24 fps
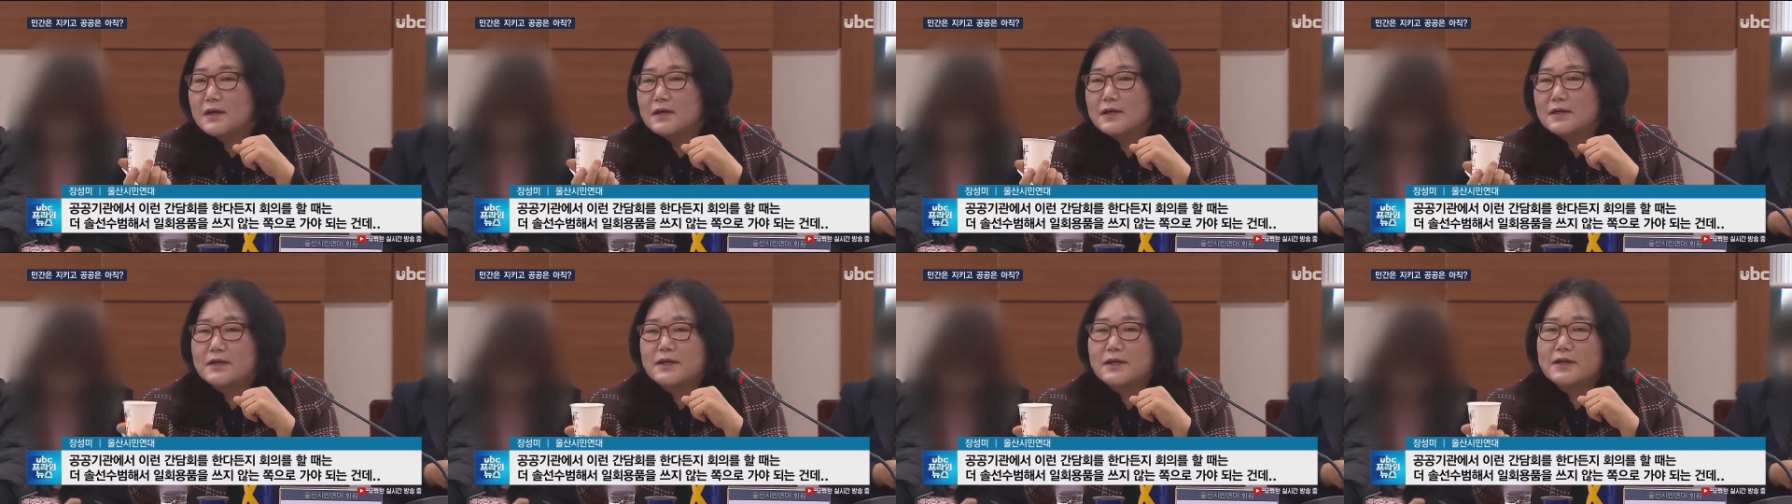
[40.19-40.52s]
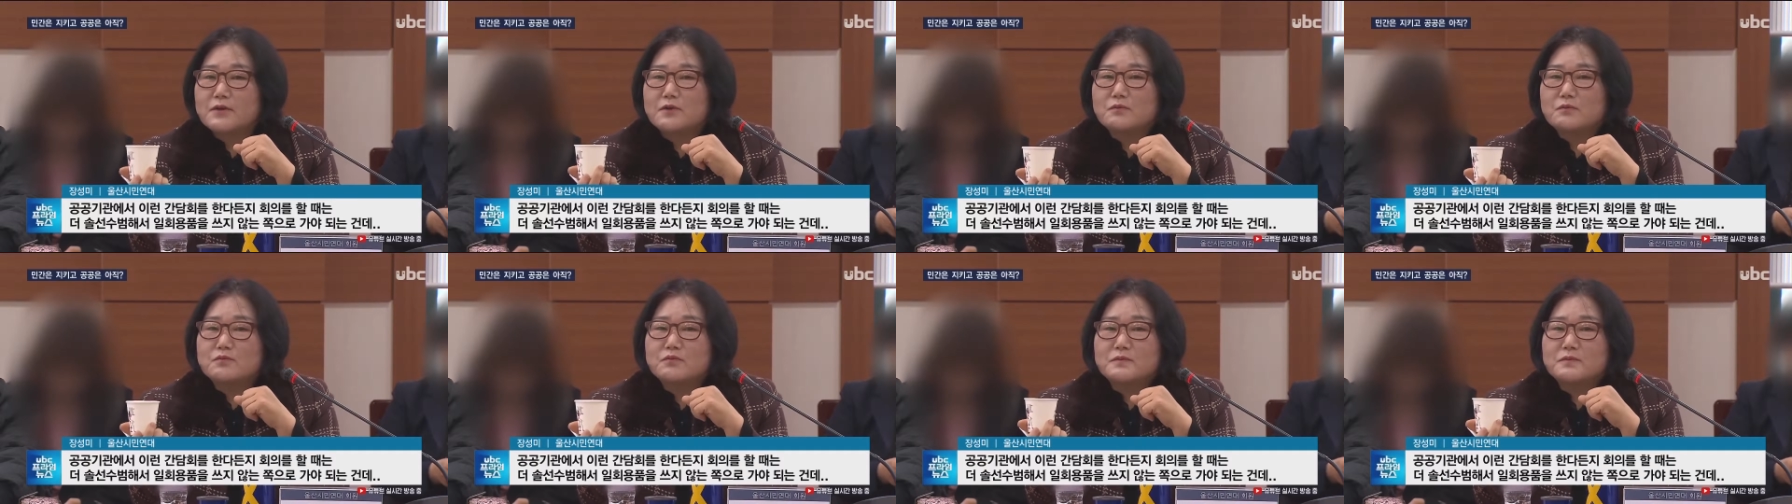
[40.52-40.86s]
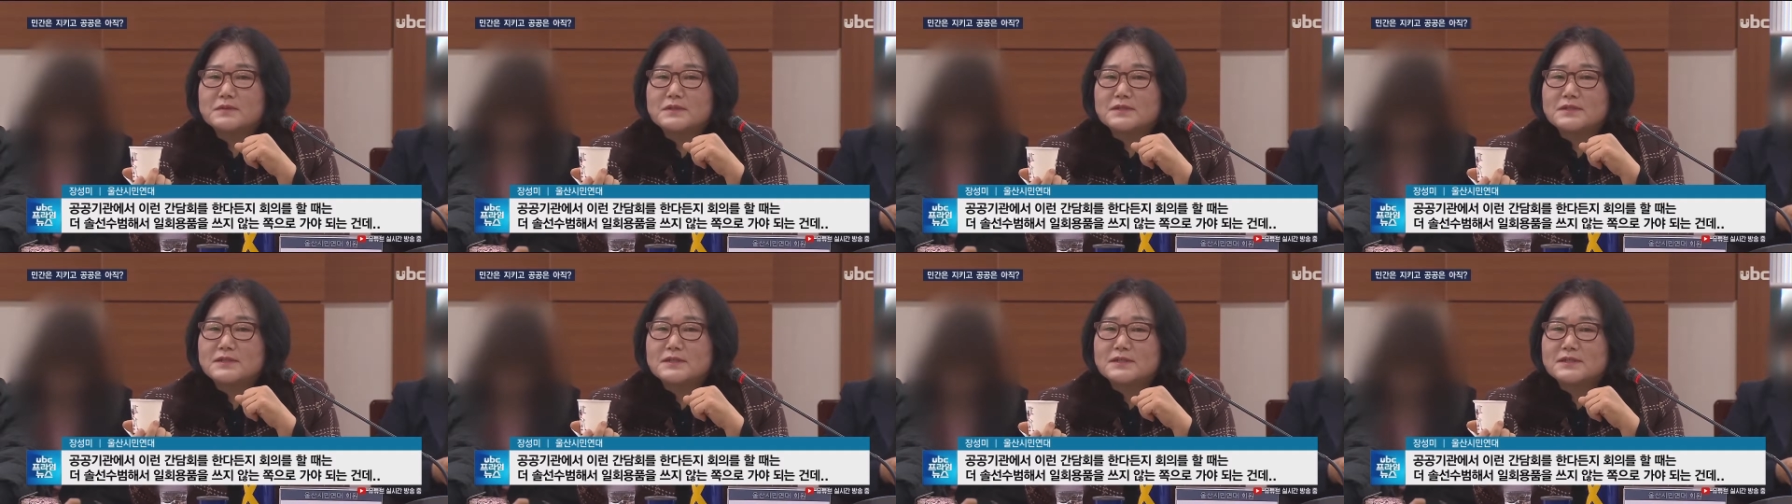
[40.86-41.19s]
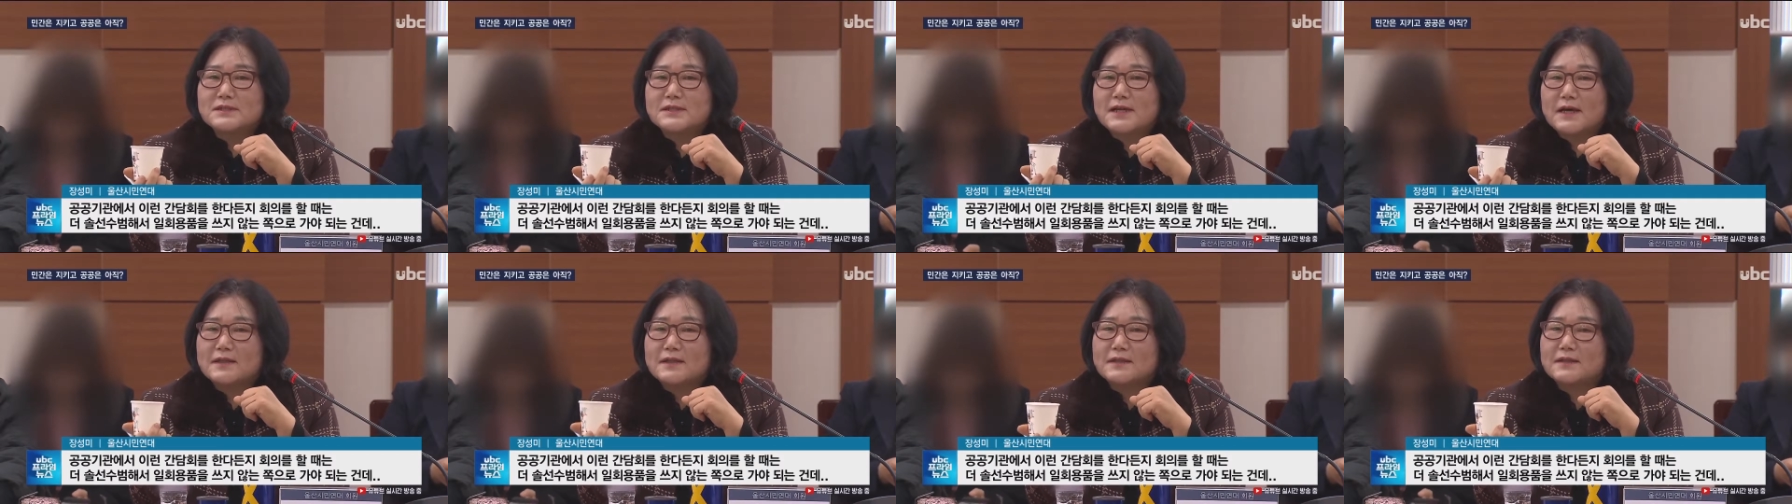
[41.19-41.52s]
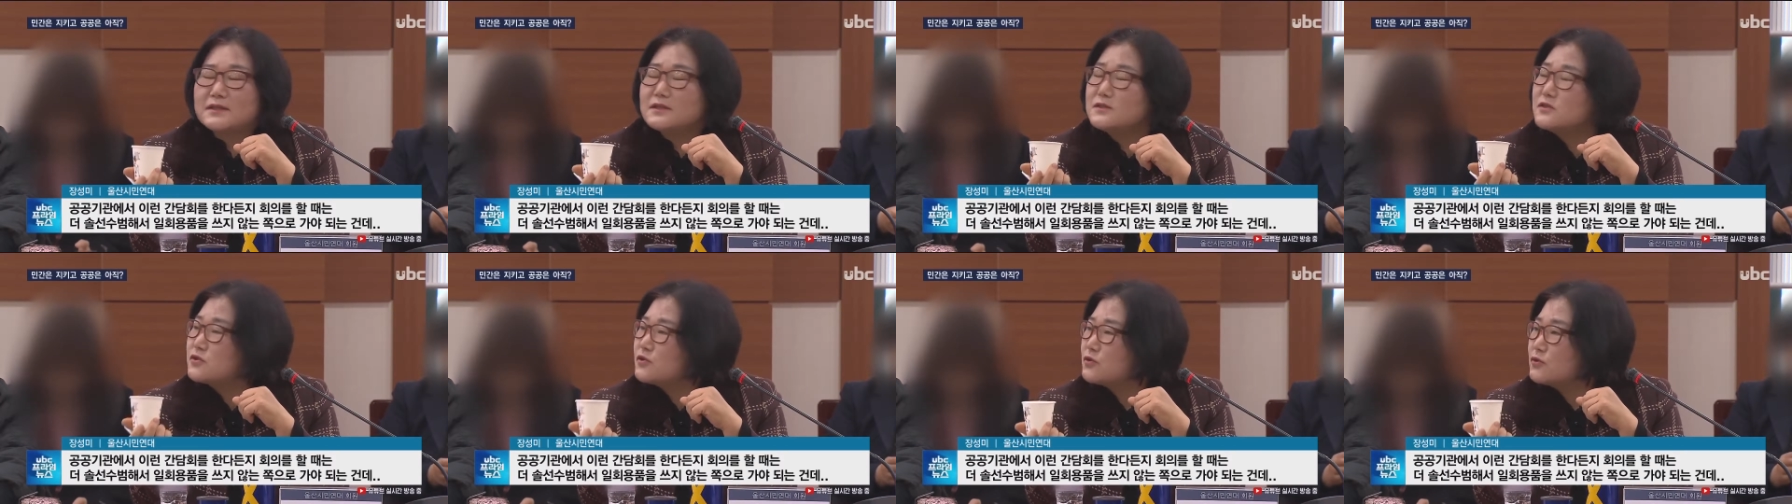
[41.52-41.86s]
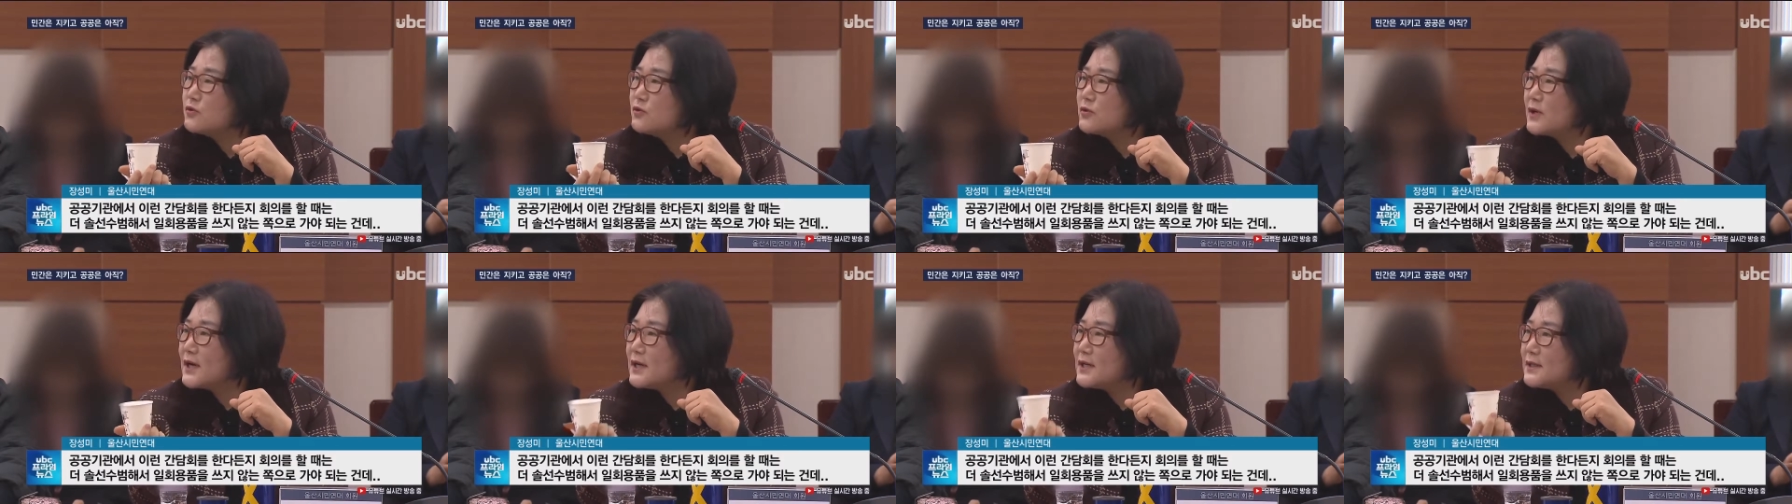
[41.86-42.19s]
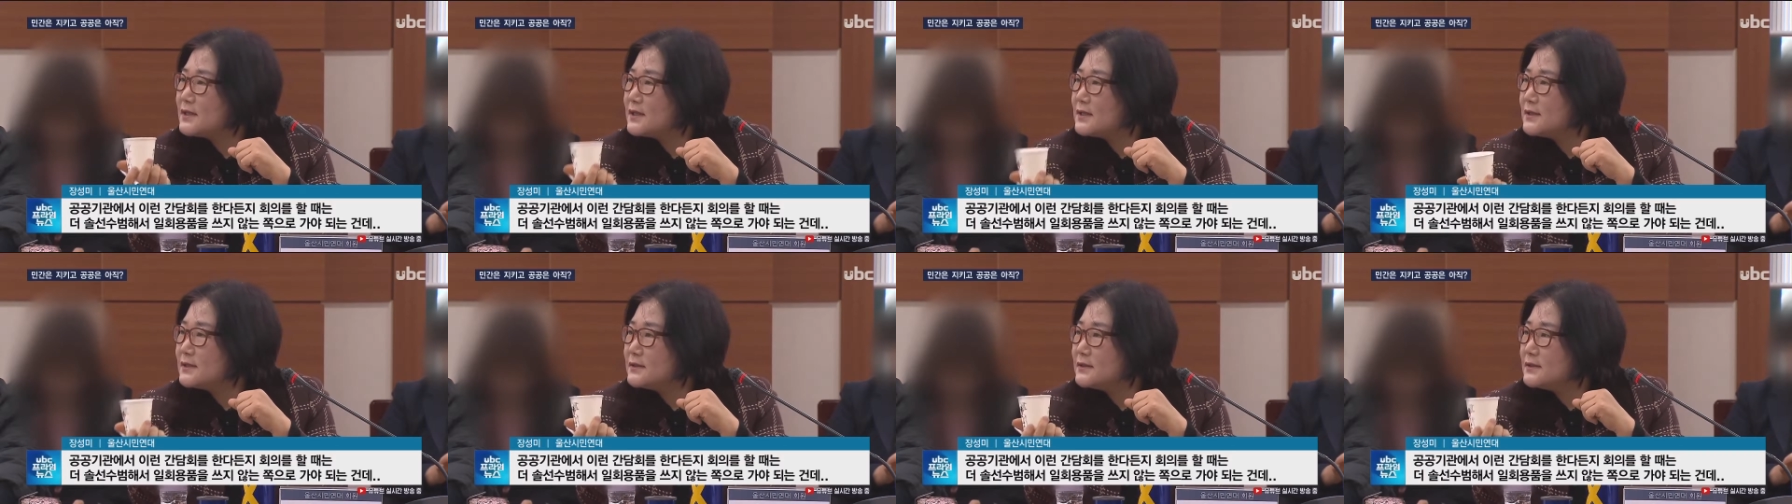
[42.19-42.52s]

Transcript: 일회용품을 쓰지 않는 쪽으로 가야 되는